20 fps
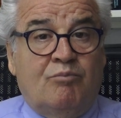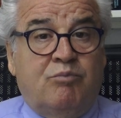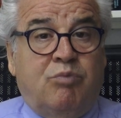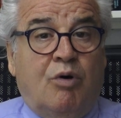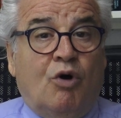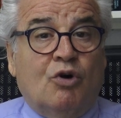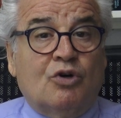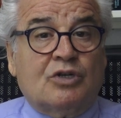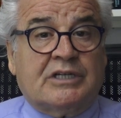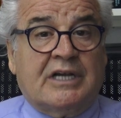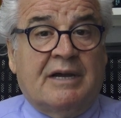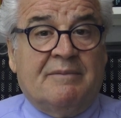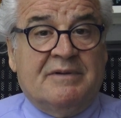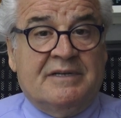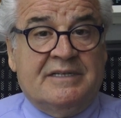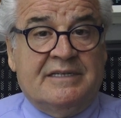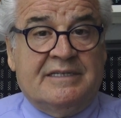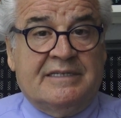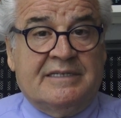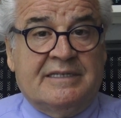
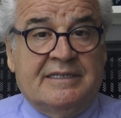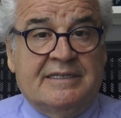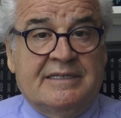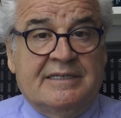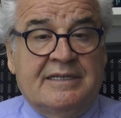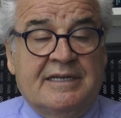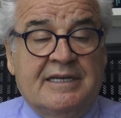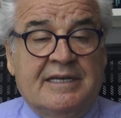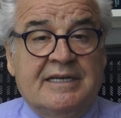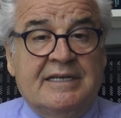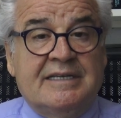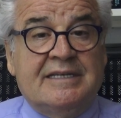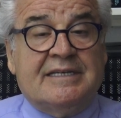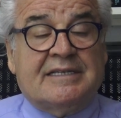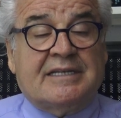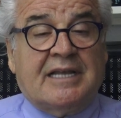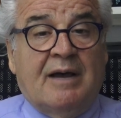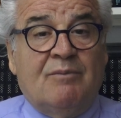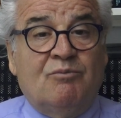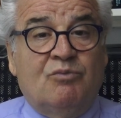borsamız,
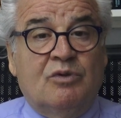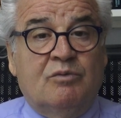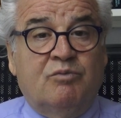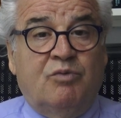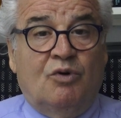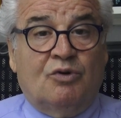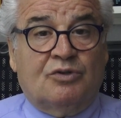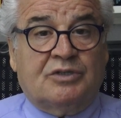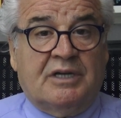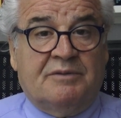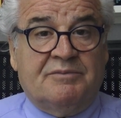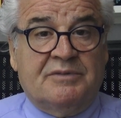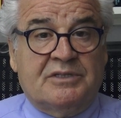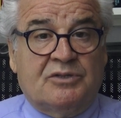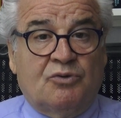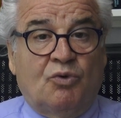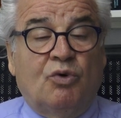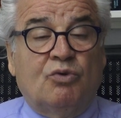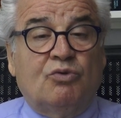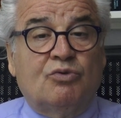İstanbul
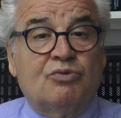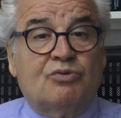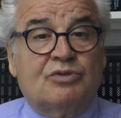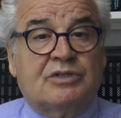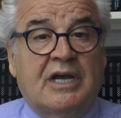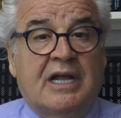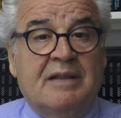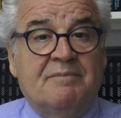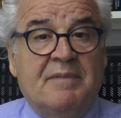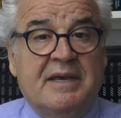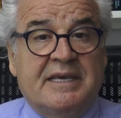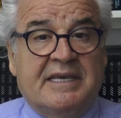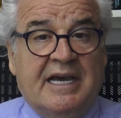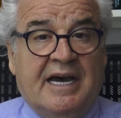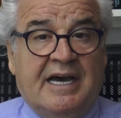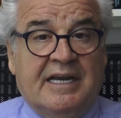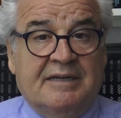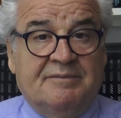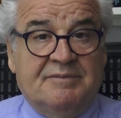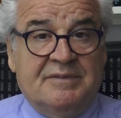borsamız, o kutsal
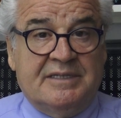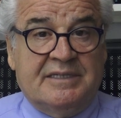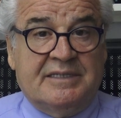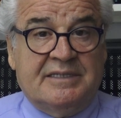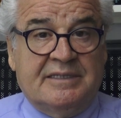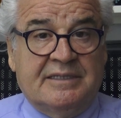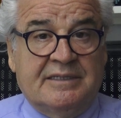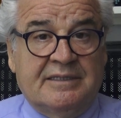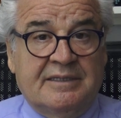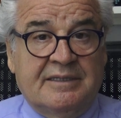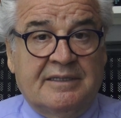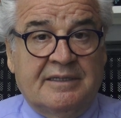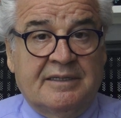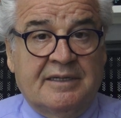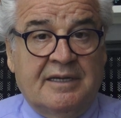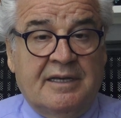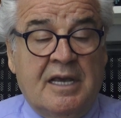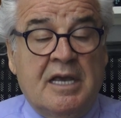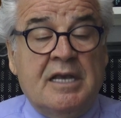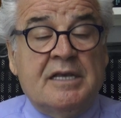mekanımız,
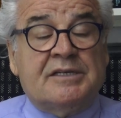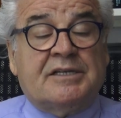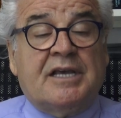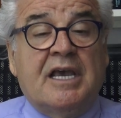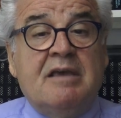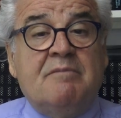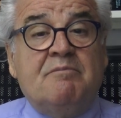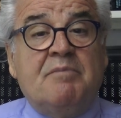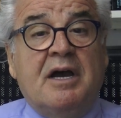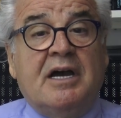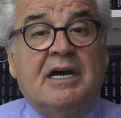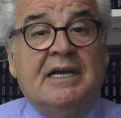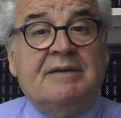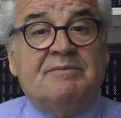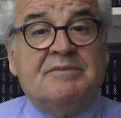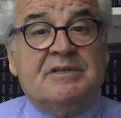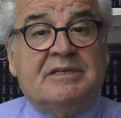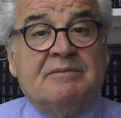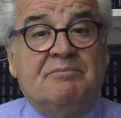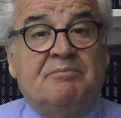Sayın
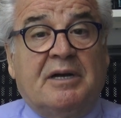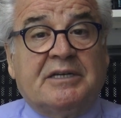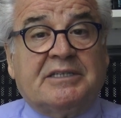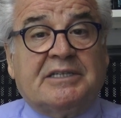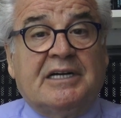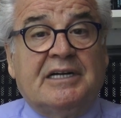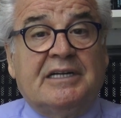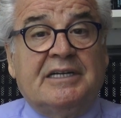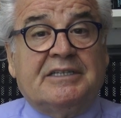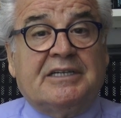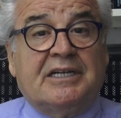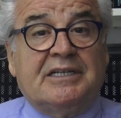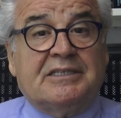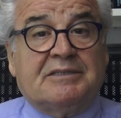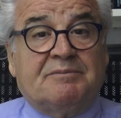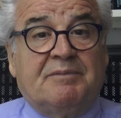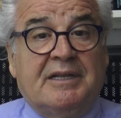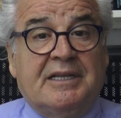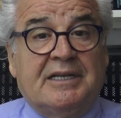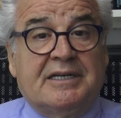Bakanımızın başarılı
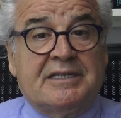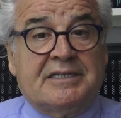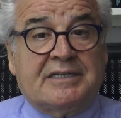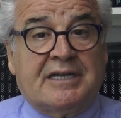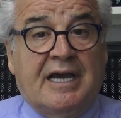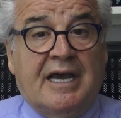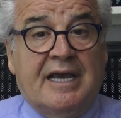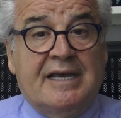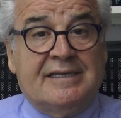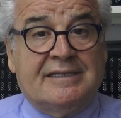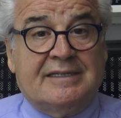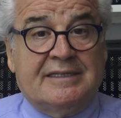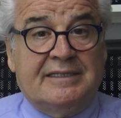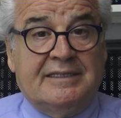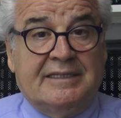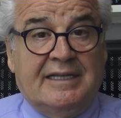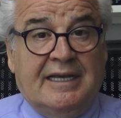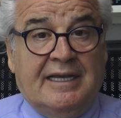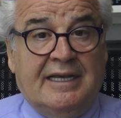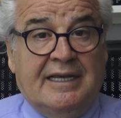çalışmaları
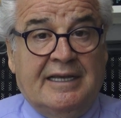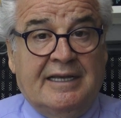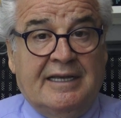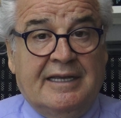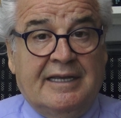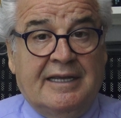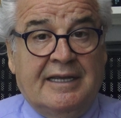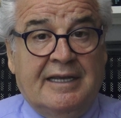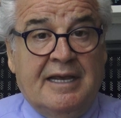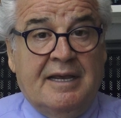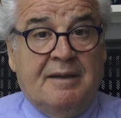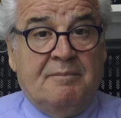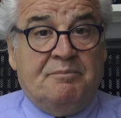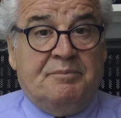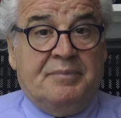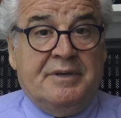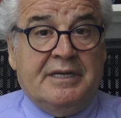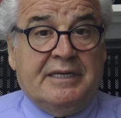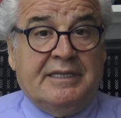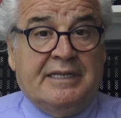sayesinde
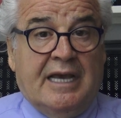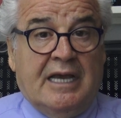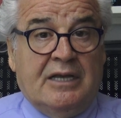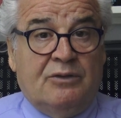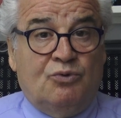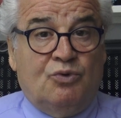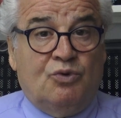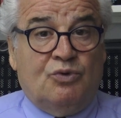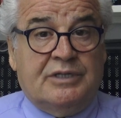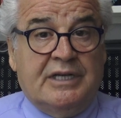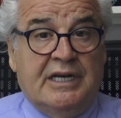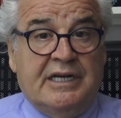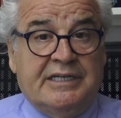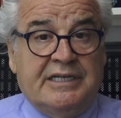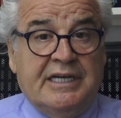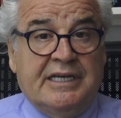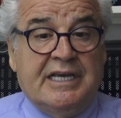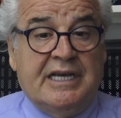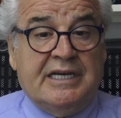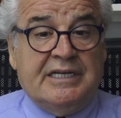birden
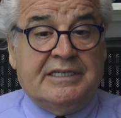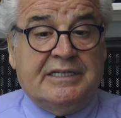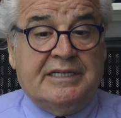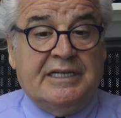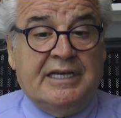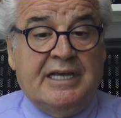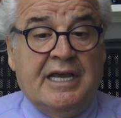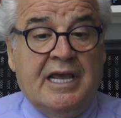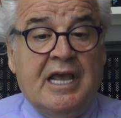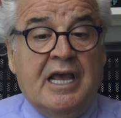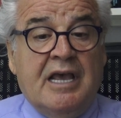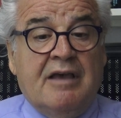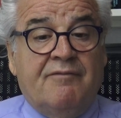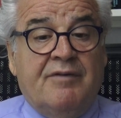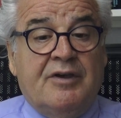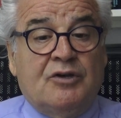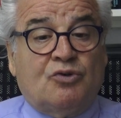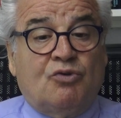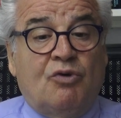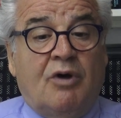yükselişe geçti
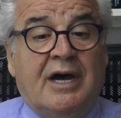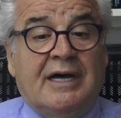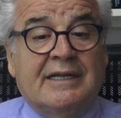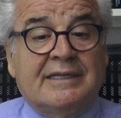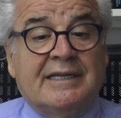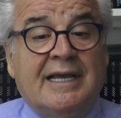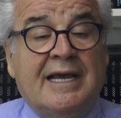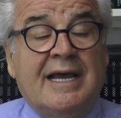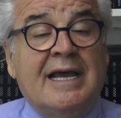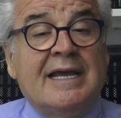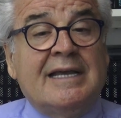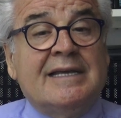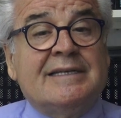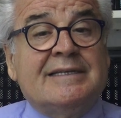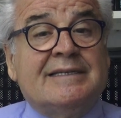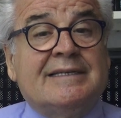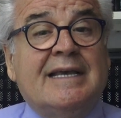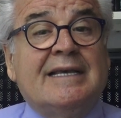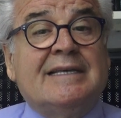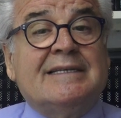ve şu anda
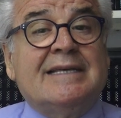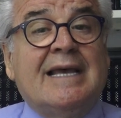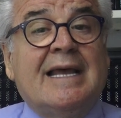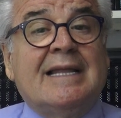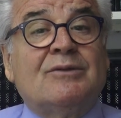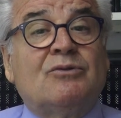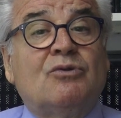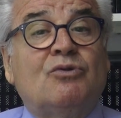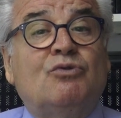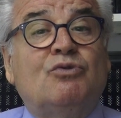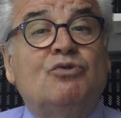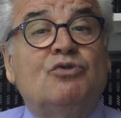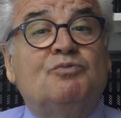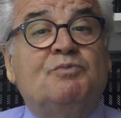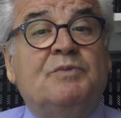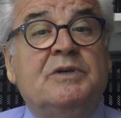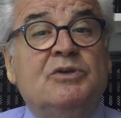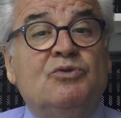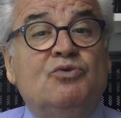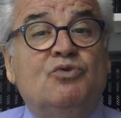
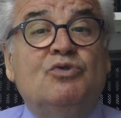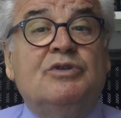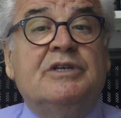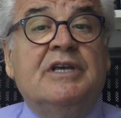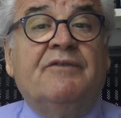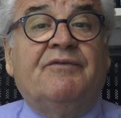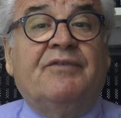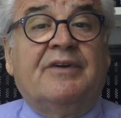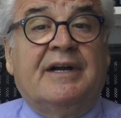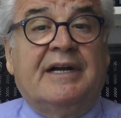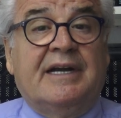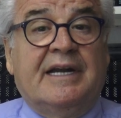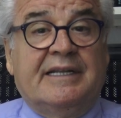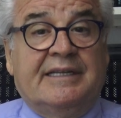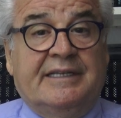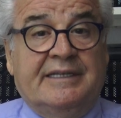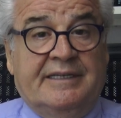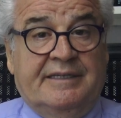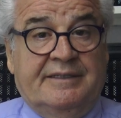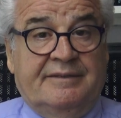89.100'e
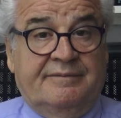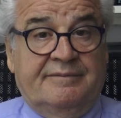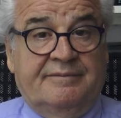fırladı.